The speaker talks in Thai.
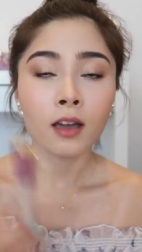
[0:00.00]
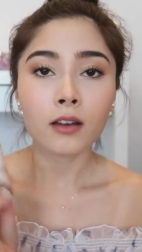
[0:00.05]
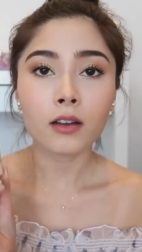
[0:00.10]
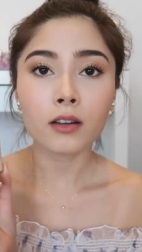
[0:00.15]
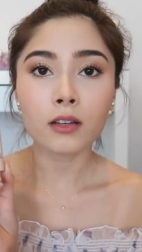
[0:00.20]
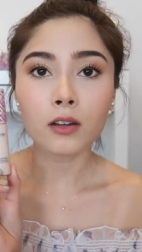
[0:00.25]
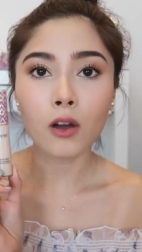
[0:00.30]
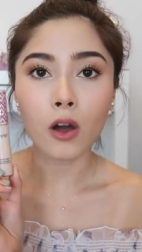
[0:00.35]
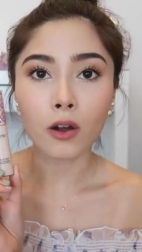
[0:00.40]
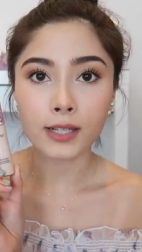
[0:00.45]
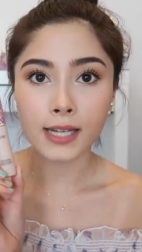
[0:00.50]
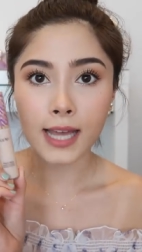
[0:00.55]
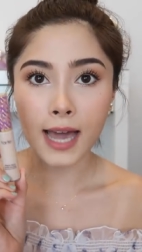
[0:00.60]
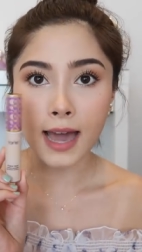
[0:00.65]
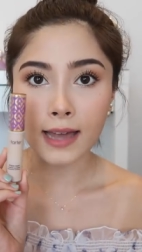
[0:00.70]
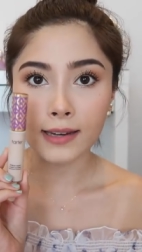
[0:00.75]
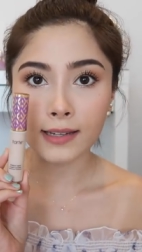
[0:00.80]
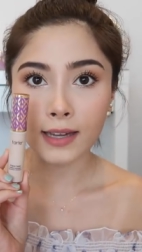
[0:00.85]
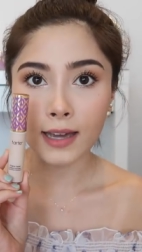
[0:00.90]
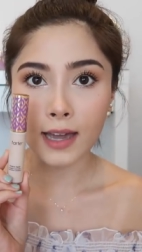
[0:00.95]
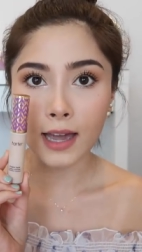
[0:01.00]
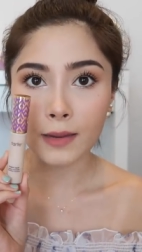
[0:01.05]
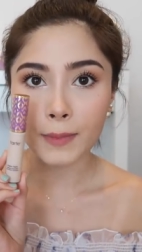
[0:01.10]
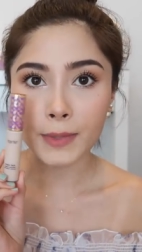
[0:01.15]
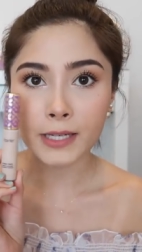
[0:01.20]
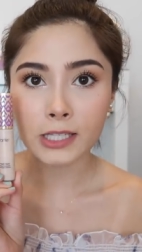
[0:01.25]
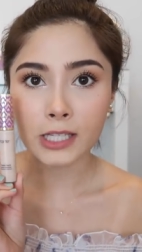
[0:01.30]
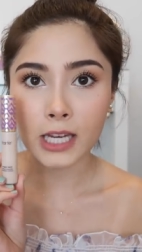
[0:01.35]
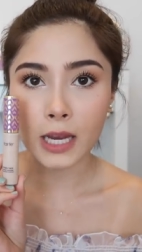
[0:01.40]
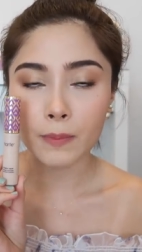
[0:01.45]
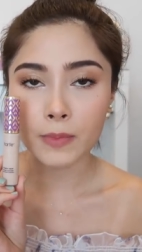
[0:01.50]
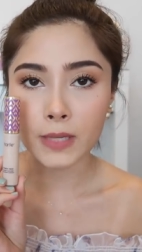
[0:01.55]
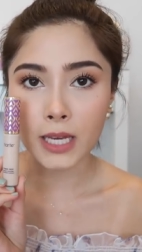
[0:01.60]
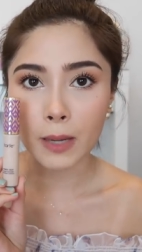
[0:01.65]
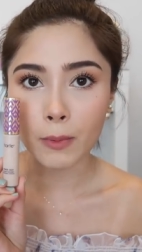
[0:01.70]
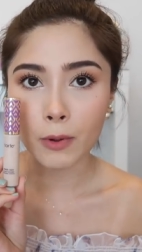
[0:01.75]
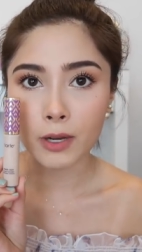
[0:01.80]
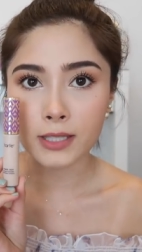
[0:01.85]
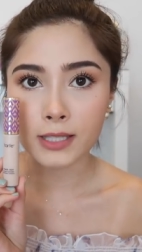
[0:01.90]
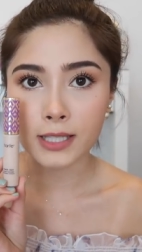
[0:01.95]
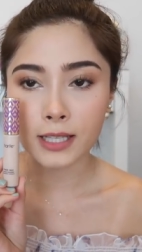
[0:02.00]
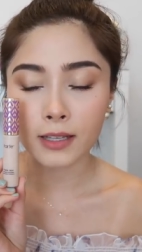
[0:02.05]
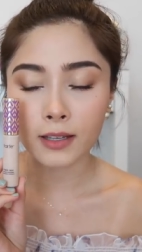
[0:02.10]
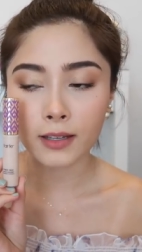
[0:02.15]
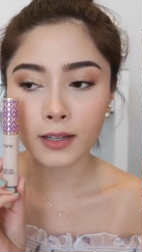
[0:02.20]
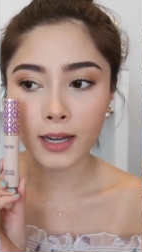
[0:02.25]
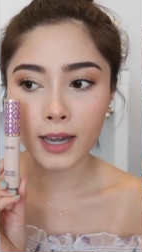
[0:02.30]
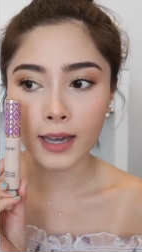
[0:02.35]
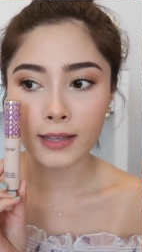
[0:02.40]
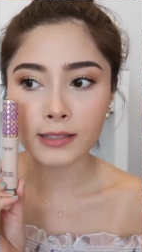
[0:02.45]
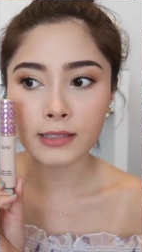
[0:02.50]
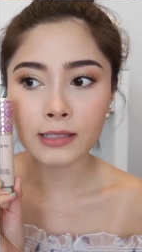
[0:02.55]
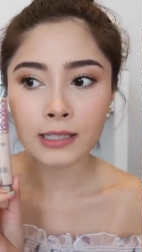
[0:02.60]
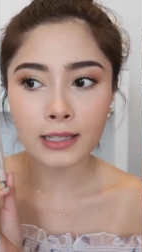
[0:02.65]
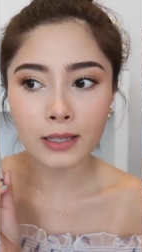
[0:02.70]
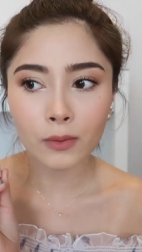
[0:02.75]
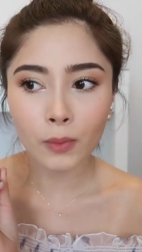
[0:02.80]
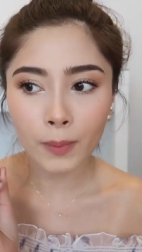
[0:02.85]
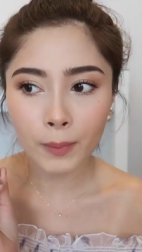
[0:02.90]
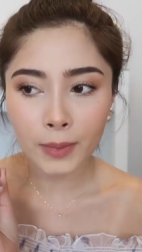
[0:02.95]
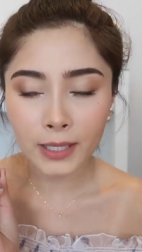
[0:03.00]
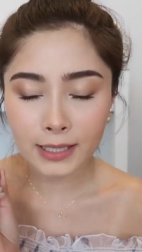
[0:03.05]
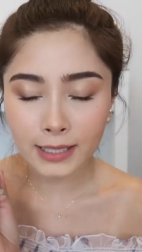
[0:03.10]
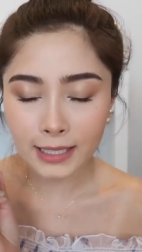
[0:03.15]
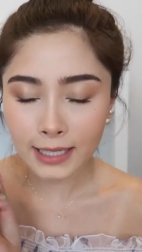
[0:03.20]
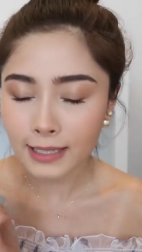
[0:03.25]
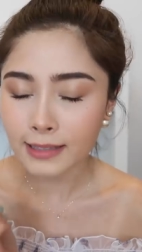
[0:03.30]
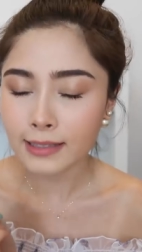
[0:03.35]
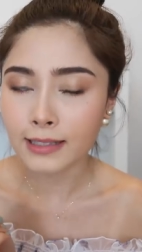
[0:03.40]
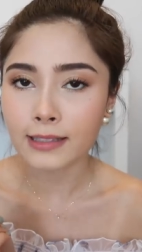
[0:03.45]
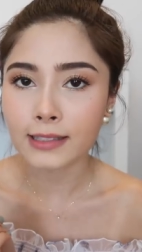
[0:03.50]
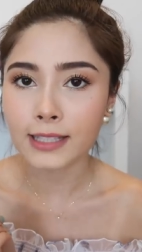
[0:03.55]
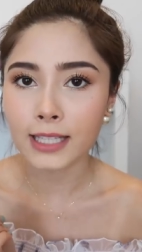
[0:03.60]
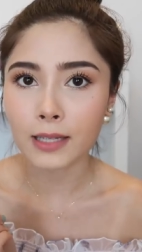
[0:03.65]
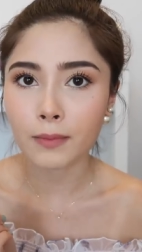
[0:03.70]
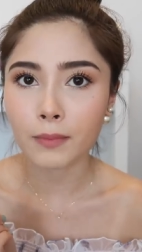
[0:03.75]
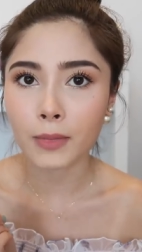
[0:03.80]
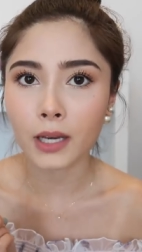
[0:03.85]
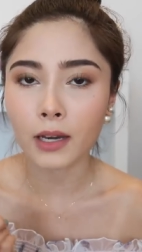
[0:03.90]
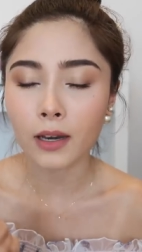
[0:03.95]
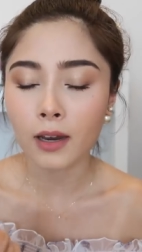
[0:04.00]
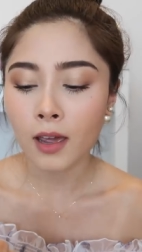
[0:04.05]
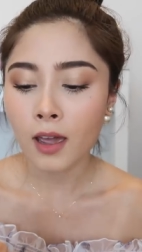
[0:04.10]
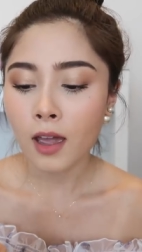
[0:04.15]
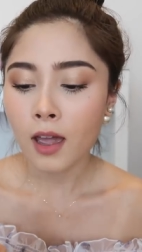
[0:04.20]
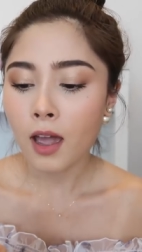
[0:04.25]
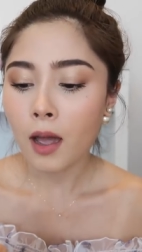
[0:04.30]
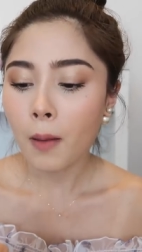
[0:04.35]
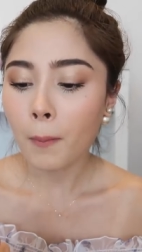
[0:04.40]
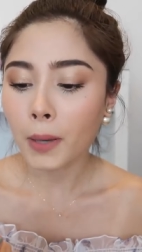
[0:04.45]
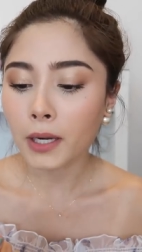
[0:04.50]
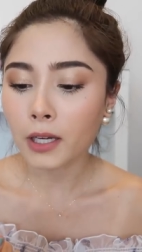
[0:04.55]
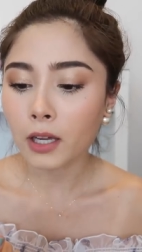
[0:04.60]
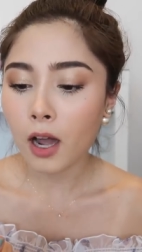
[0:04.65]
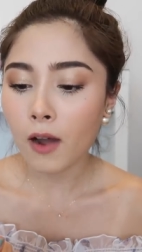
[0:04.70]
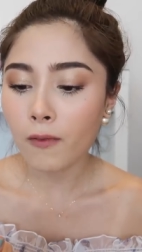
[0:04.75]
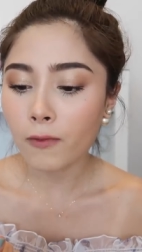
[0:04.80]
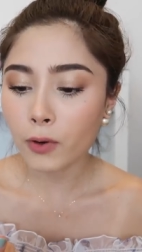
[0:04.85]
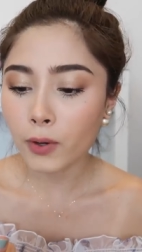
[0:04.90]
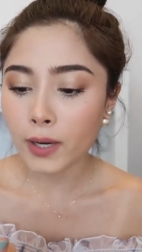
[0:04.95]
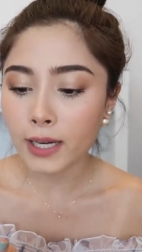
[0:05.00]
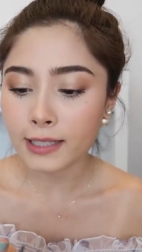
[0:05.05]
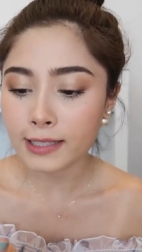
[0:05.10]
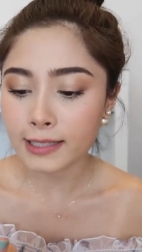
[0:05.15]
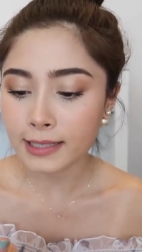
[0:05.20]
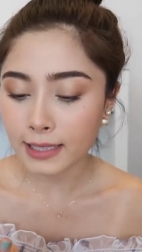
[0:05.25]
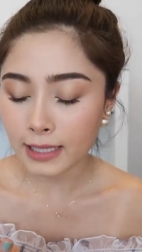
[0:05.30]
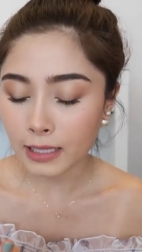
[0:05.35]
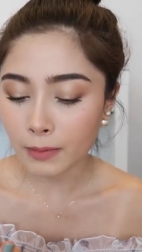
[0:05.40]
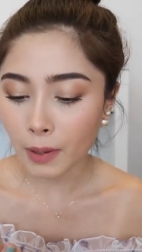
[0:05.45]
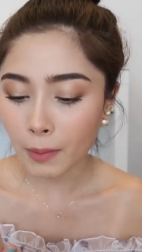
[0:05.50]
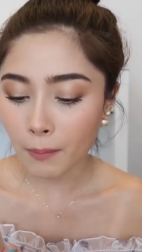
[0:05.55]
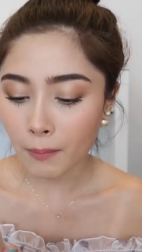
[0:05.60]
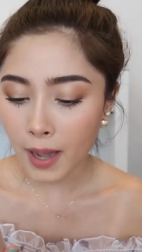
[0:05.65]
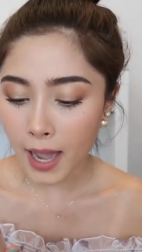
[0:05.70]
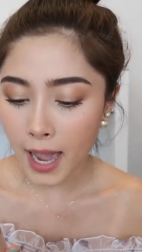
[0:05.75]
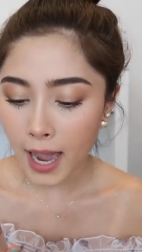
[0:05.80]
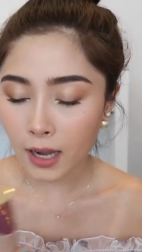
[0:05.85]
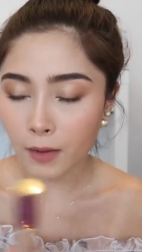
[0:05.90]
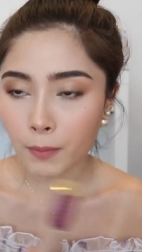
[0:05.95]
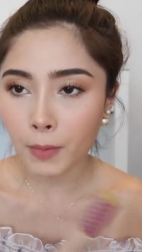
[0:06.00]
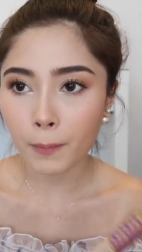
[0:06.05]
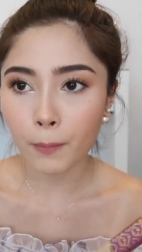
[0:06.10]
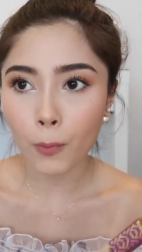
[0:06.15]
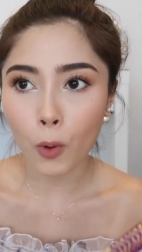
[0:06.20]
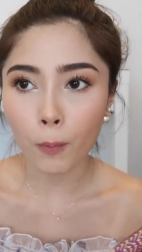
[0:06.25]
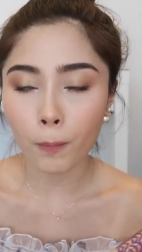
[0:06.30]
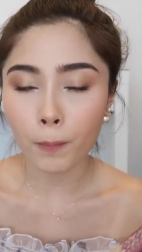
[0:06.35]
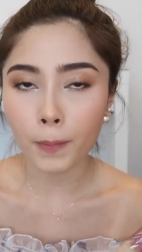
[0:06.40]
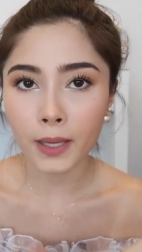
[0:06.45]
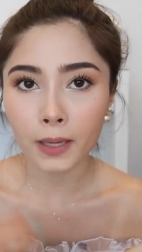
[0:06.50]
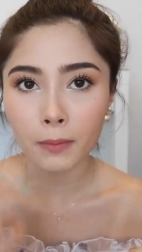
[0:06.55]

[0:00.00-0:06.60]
ก็คือของทาร์ตนะคะเป็นเชฟเทปคอนซีลเลอร์นะคะซึ่งนิกกี้ว่ามันดีจริงๆมัน coverage ดีมากๆคือมันปก